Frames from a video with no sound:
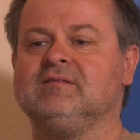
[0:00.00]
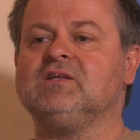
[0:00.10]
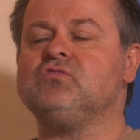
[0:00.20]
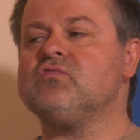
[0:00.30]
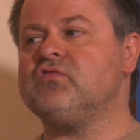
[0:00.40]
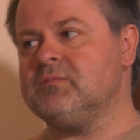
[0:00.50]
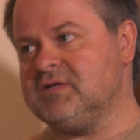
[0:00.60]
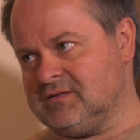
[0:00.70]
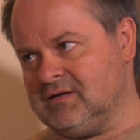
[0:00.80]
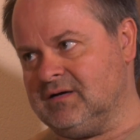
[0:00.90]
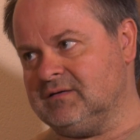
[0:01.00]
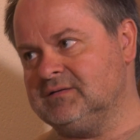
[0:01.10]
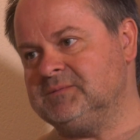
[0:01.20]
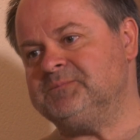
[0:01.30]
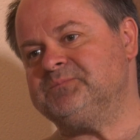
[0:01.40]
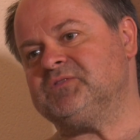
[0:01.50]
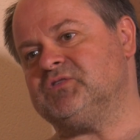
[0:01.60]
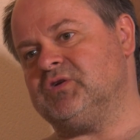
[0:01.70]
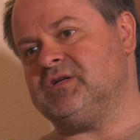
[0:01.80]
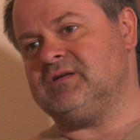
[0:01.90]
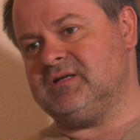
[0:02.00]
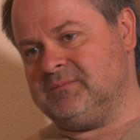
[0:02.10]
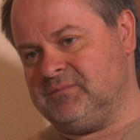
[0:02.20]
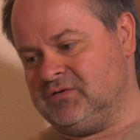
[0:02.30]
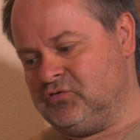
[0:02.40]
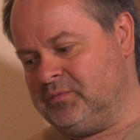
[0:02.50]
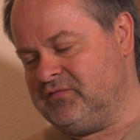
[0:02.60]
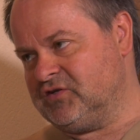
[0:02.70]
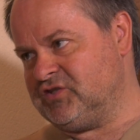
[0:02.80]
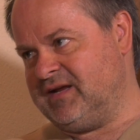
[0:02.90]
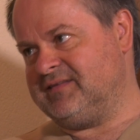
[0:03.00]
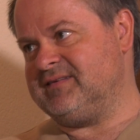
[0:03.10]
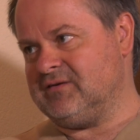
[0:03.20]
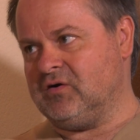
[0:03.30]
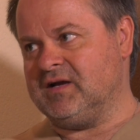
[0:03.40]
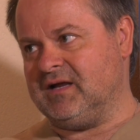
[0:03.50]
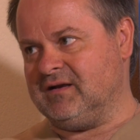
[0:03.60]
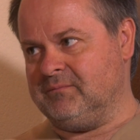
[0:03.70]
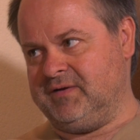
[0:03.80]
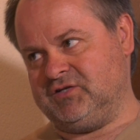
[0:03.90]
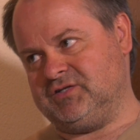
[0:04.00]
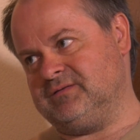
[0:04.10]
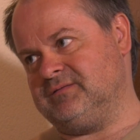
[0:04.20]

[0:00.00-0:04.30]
nicht nur für mich da, sondern ähm, Tobi verschenkt sich auch an andere Menschen.